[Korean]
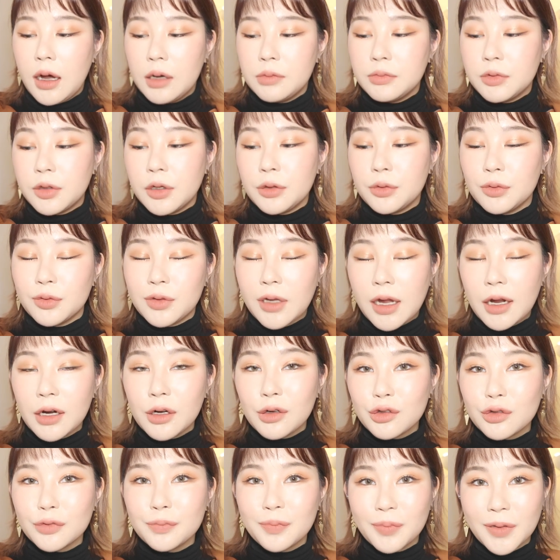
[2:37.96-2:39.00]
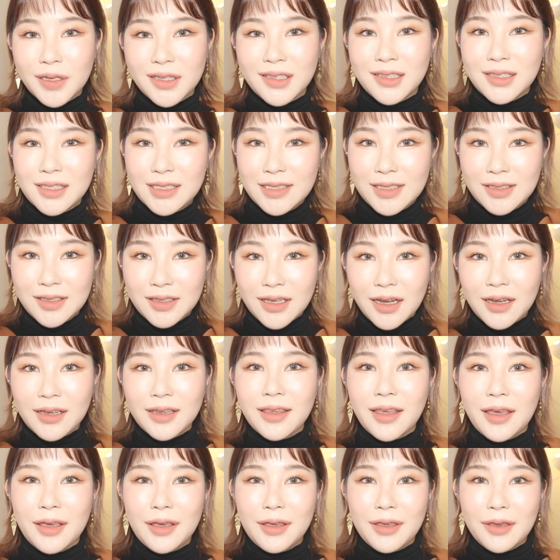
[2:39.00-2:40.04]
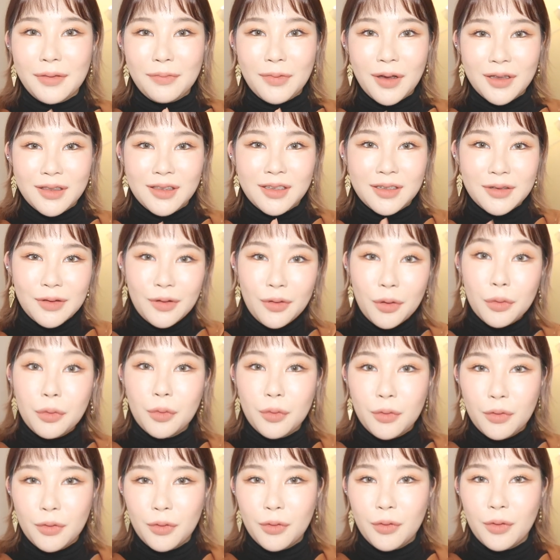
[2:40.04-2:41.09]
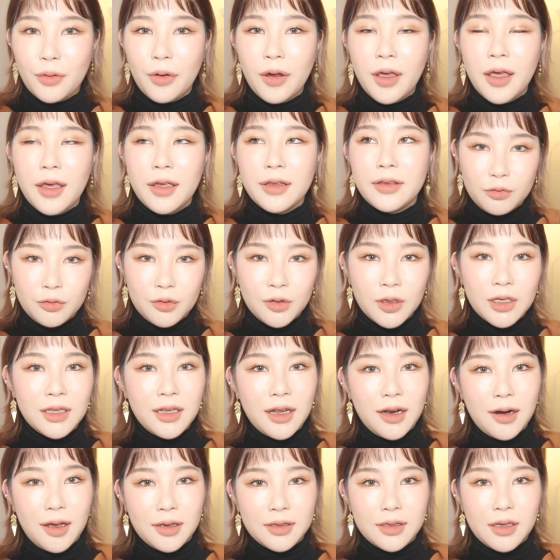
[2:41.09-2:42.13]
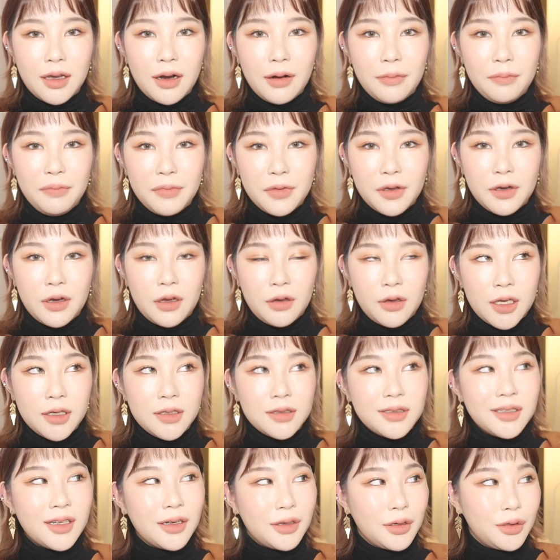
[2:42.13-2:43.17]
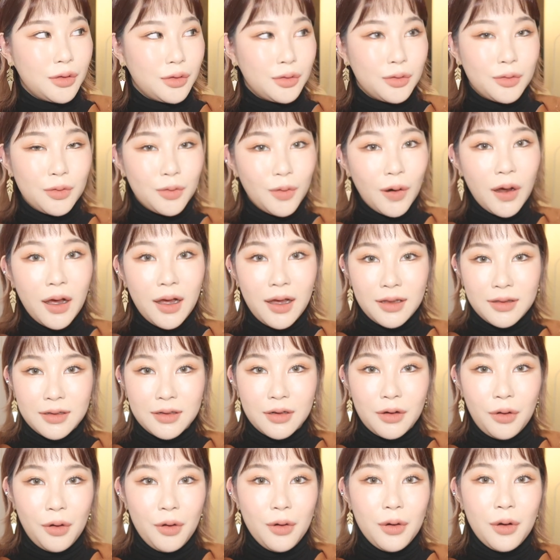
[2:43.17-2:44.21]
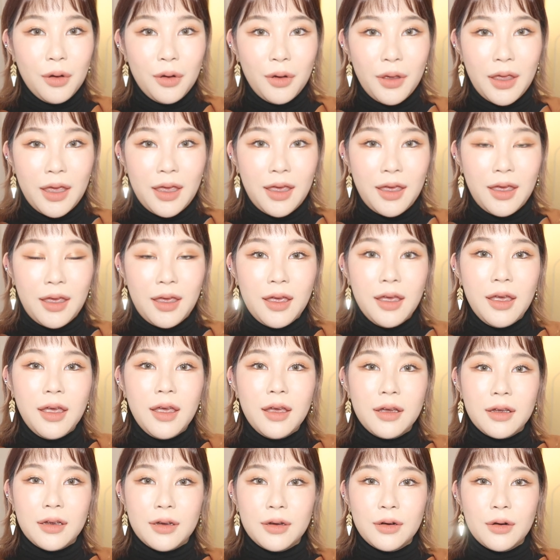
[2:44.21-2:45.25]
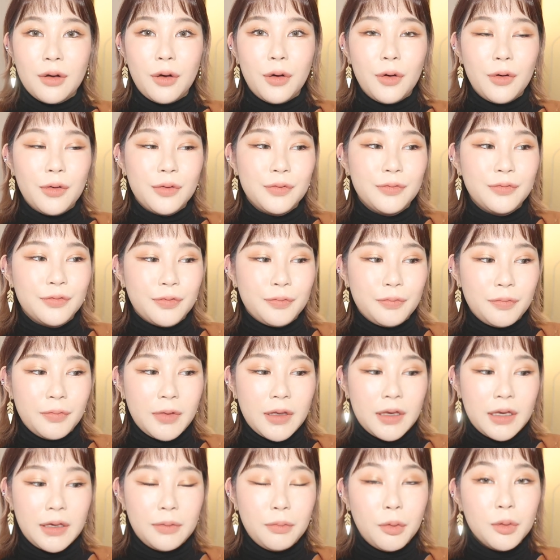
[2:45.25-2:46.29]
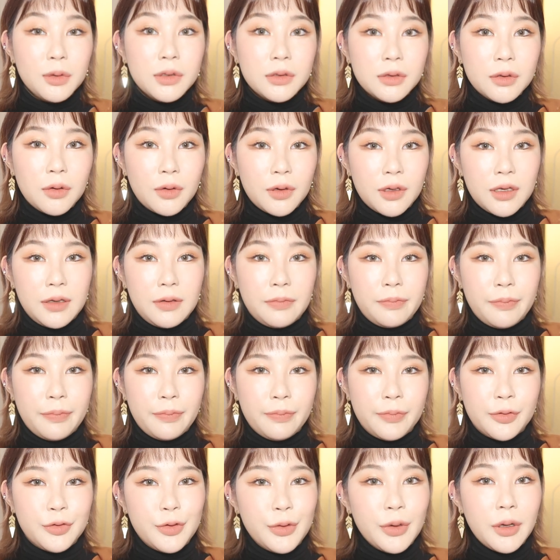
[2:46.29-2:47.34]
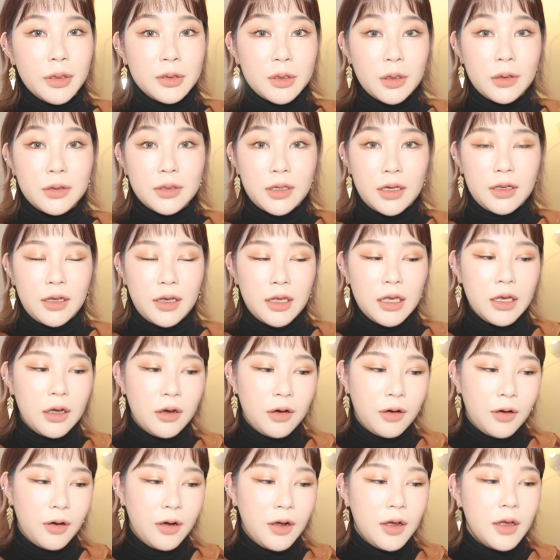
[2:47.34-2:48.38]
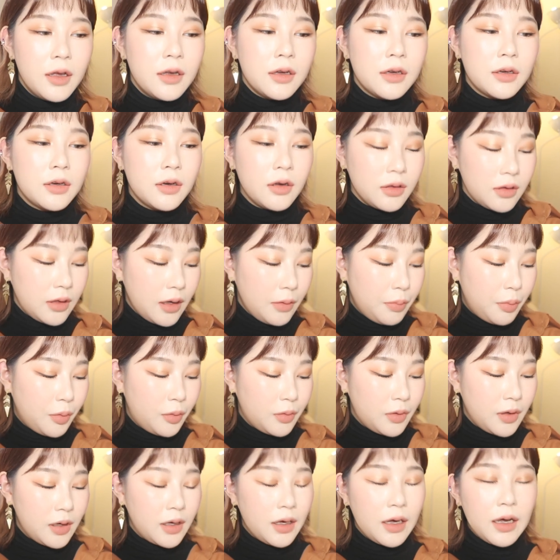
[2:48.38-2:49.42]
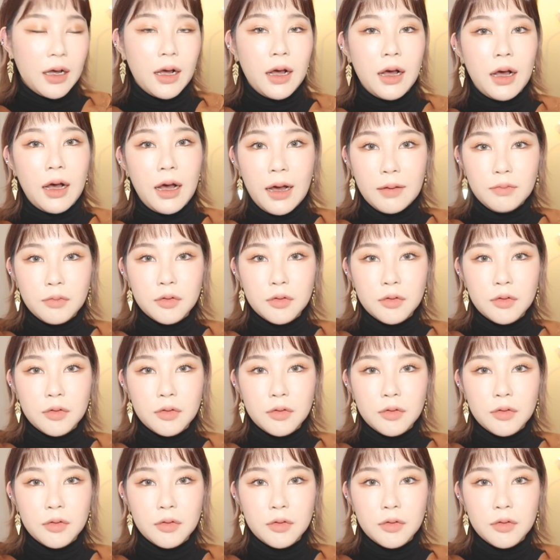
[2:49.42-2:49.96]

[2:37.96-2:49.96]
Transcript: 아무래도 살구피치 딱 얘기만 들어도 우리나라 사람들이 굉장히 좋아하는 컬러의 그런 기본적인 블러셔잖아요. 그렇다 보니까